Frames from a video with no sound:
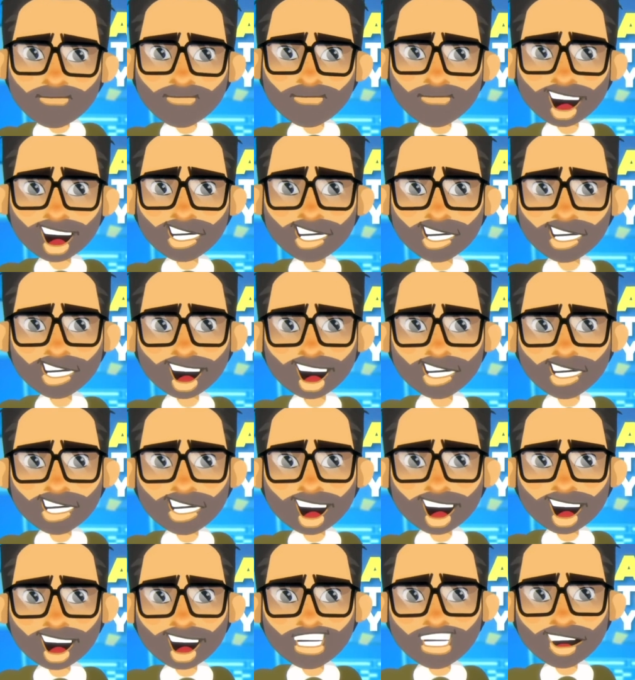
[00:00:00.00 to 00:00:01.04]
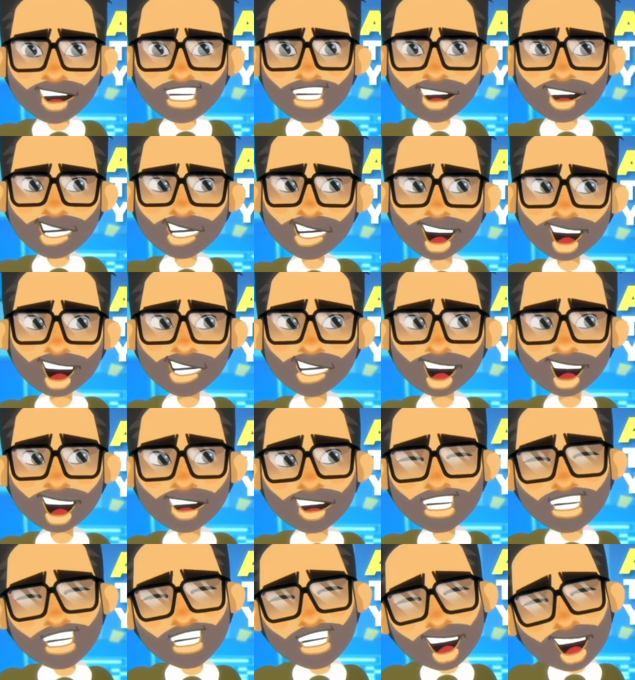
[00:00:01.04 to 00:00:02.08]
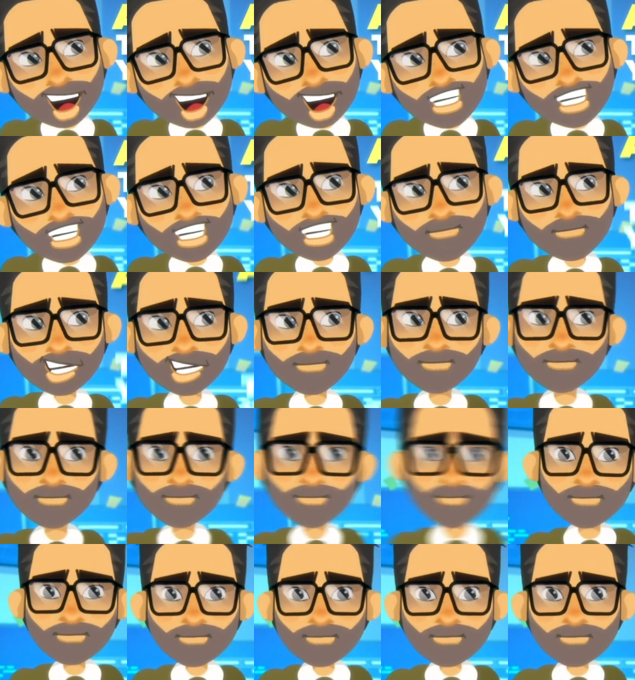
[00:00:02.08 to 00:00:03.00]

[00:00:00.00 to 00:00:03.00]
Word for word: y replantearse frente a tales interacciones.